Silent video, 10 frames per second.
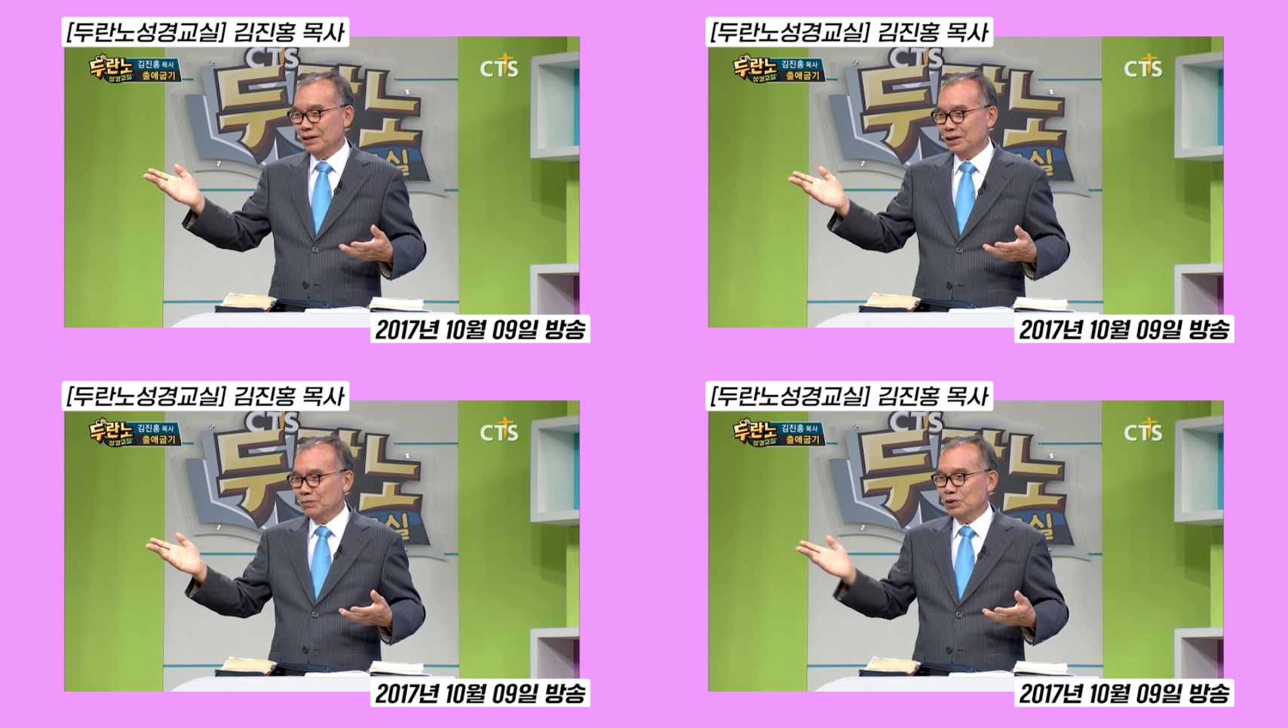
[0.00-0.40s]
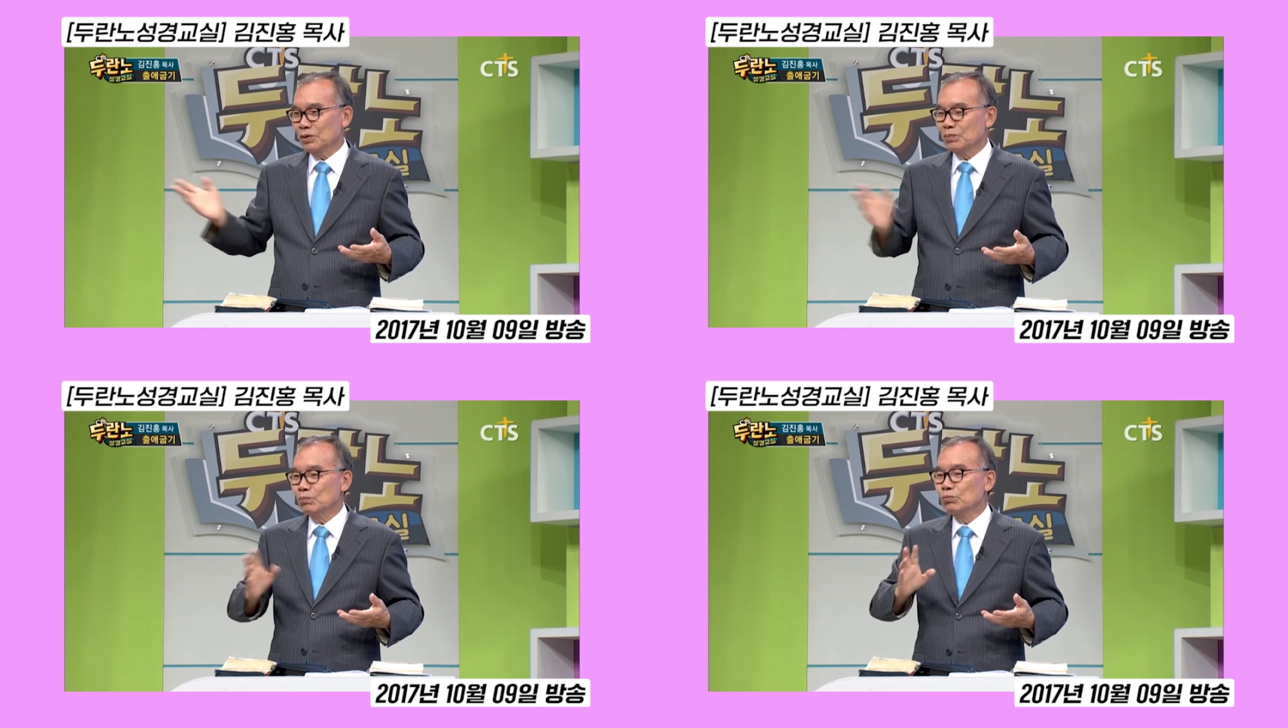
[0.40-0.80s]

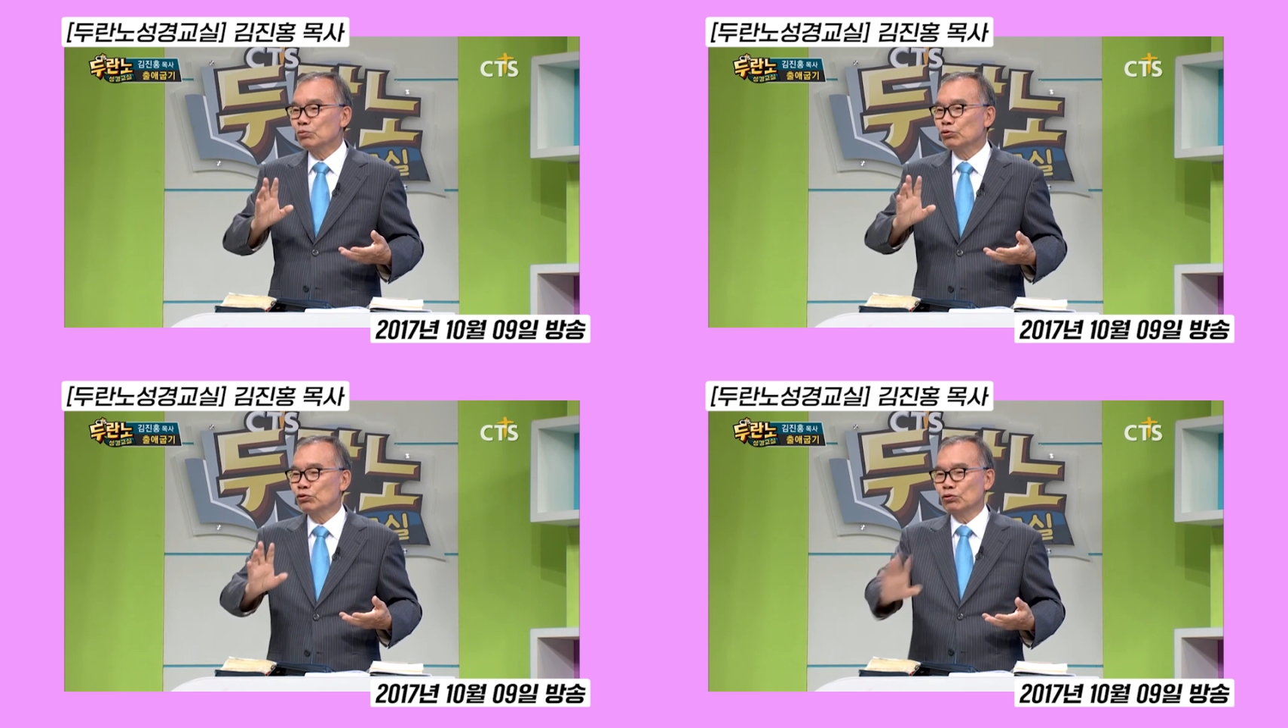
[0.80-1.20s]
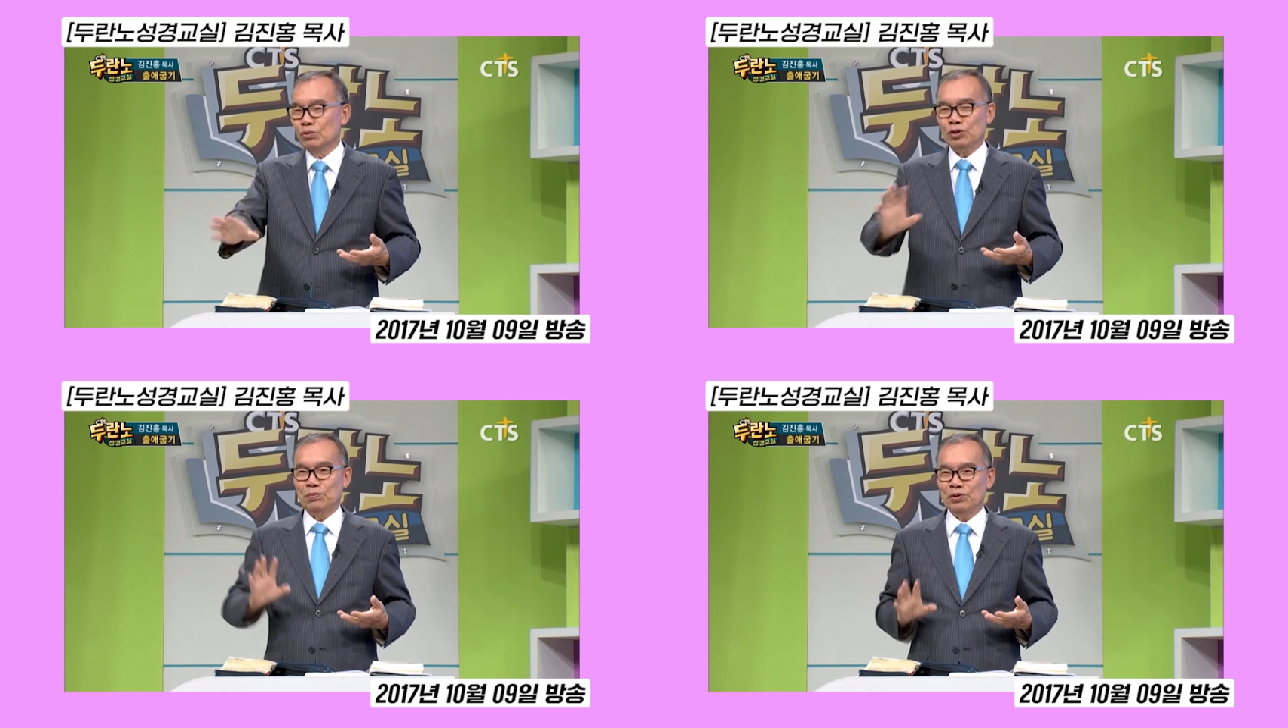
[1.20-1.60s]
그러면
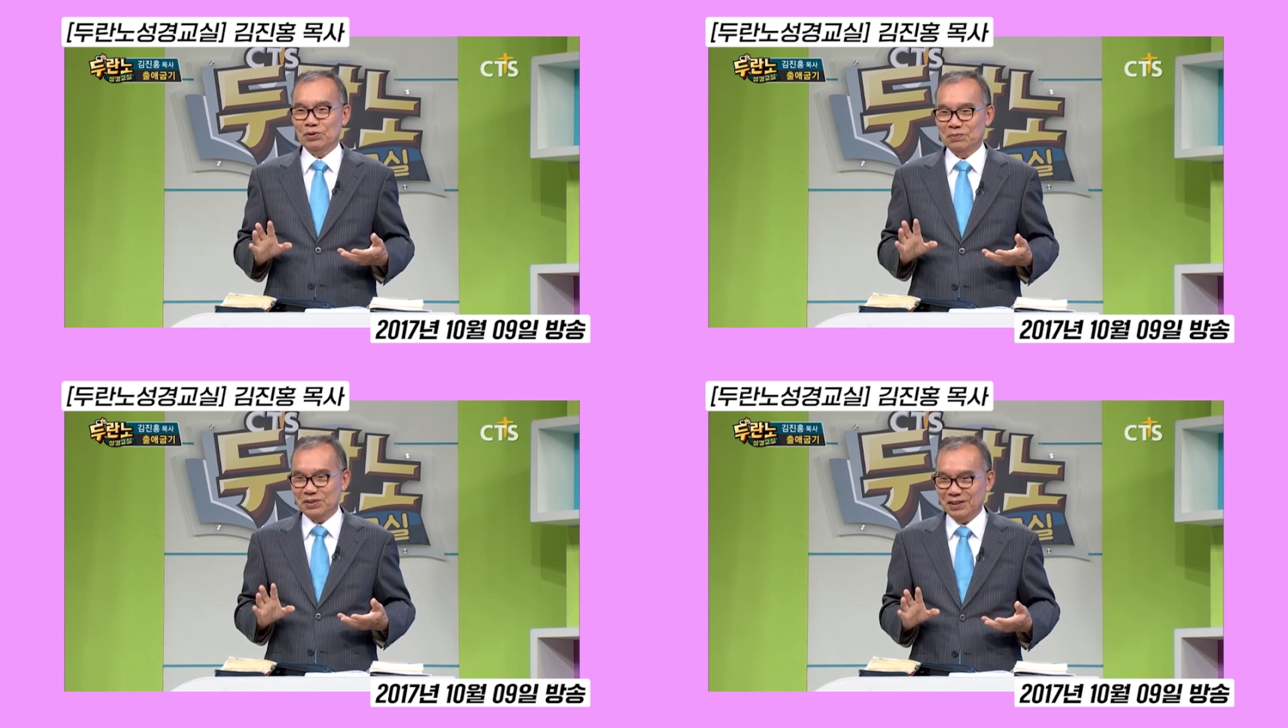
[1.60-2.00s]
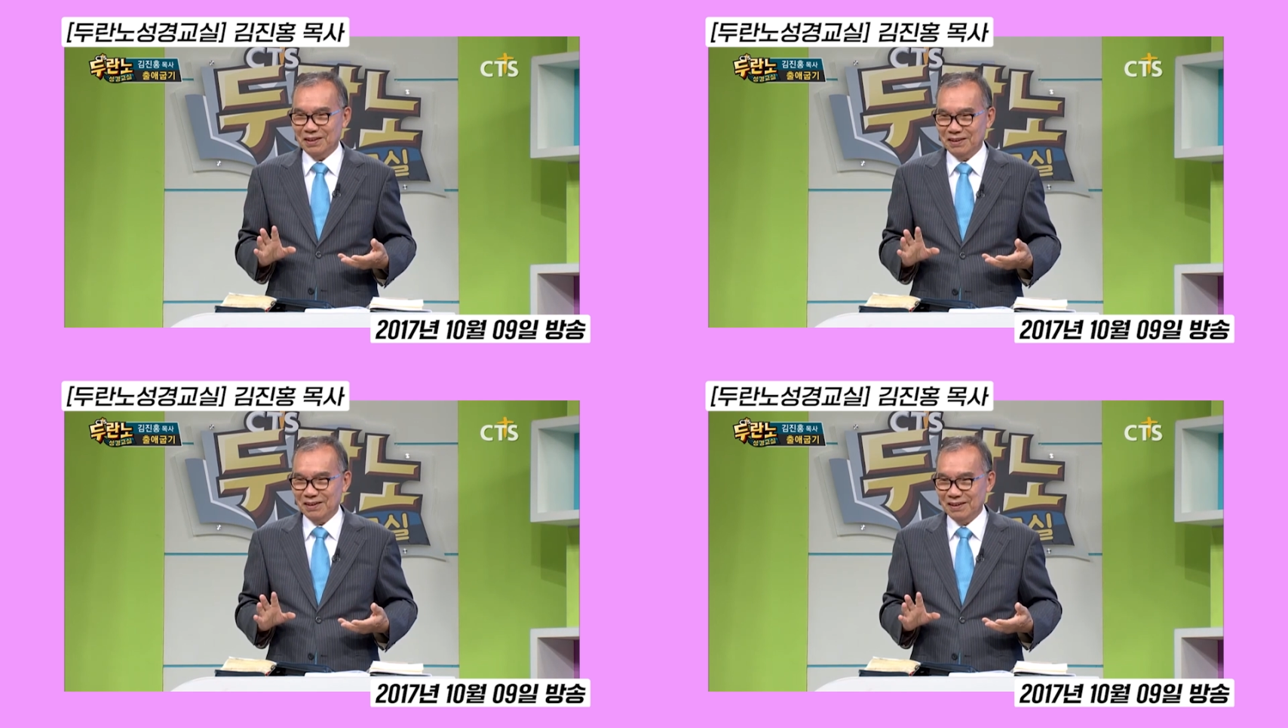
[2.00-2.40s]
물두멍이 필요 없지.
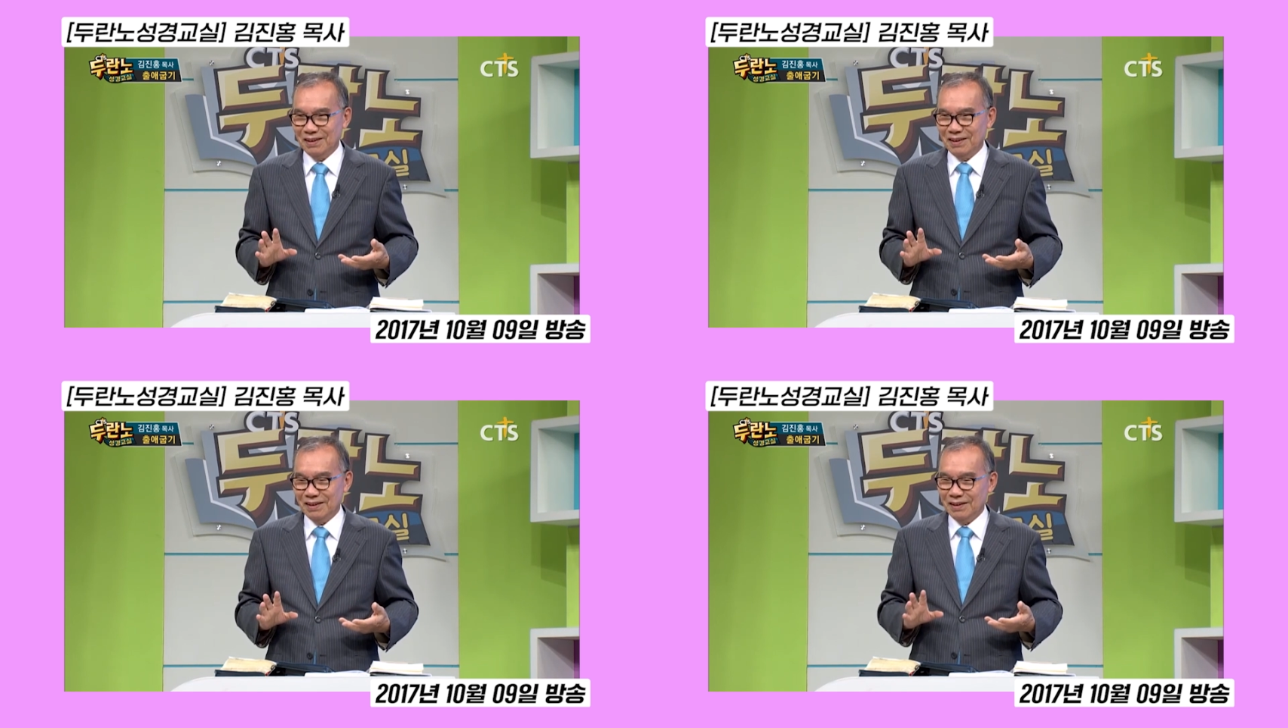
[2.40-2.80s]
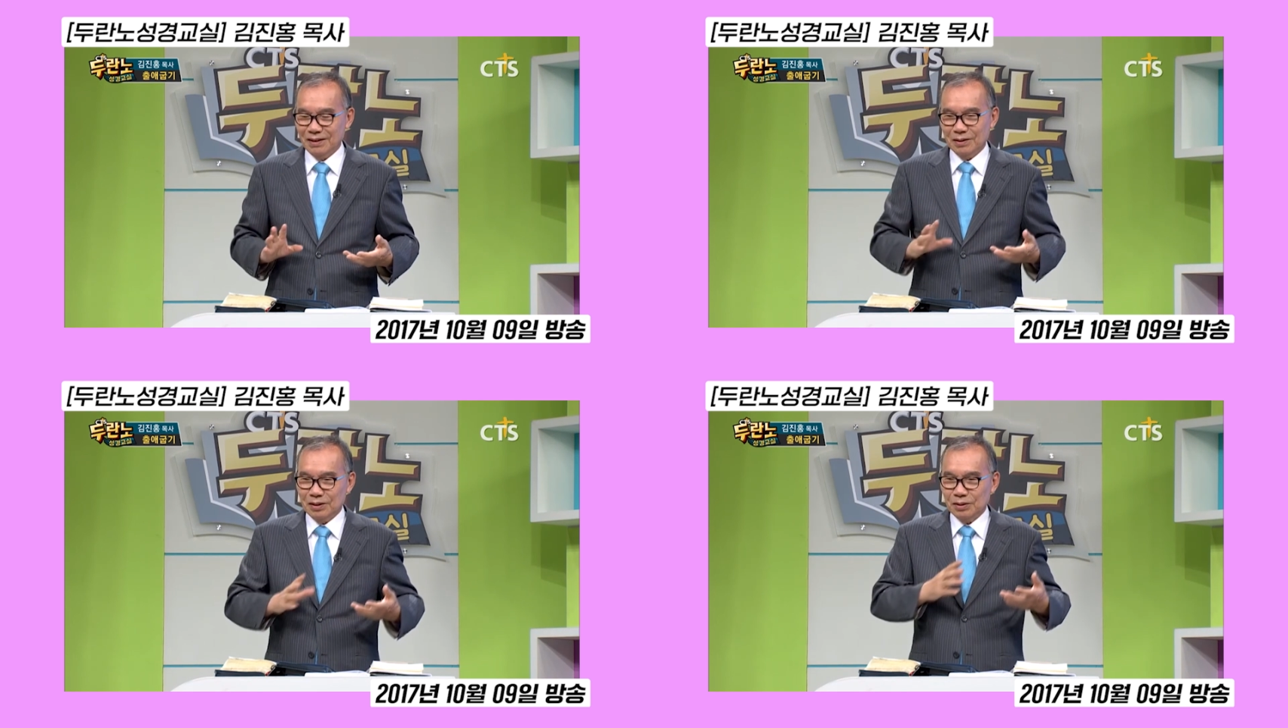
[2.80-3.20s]

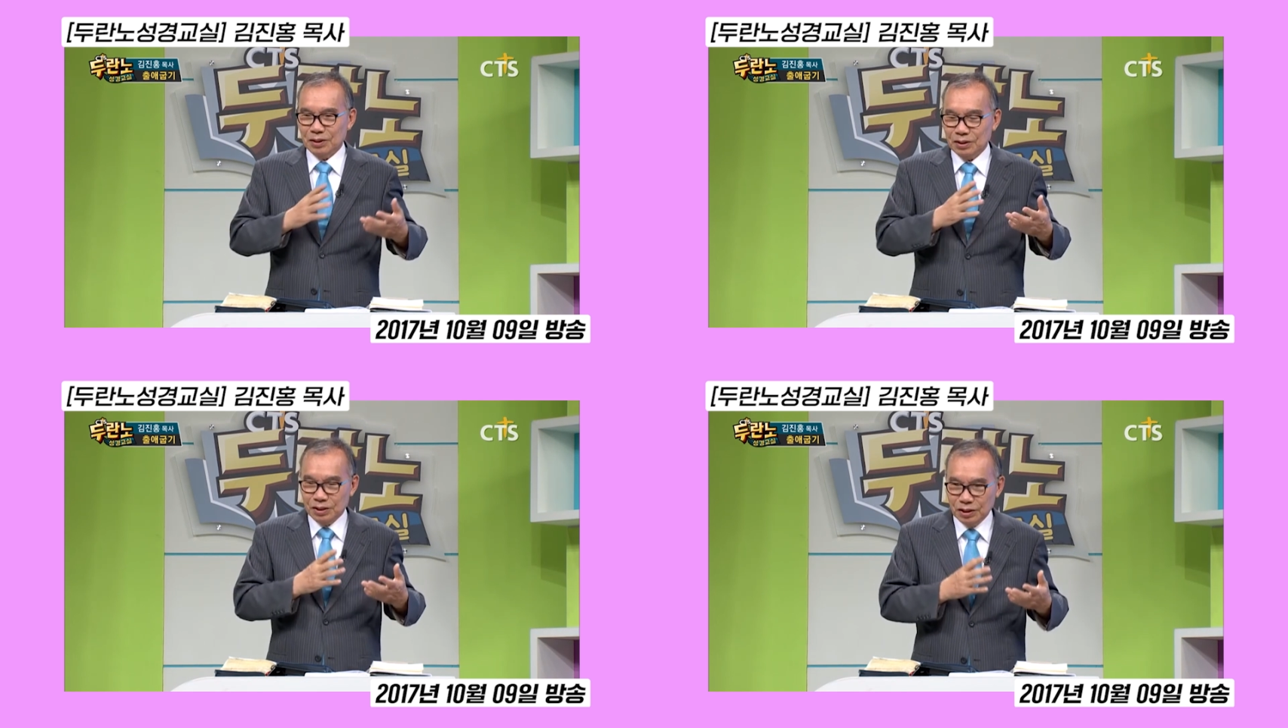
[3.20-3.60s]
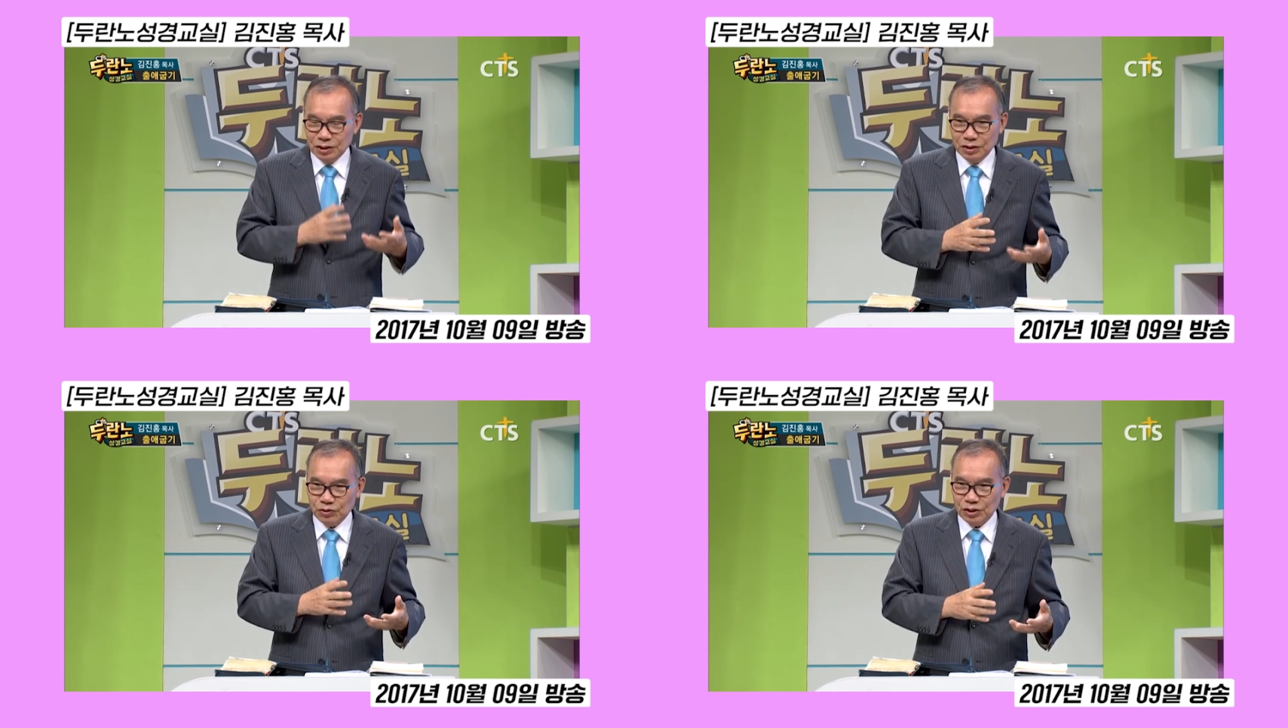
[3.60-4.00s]
지은